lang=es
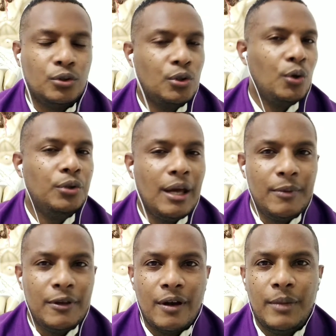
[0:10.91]
toda
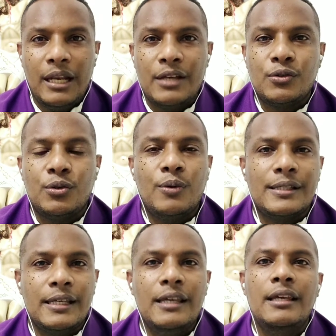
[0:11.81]
mi familia estuvo
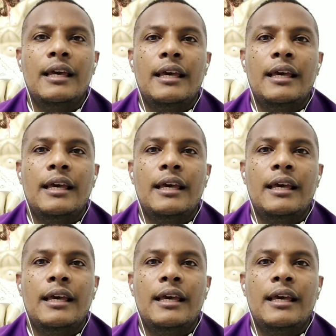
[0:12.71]
así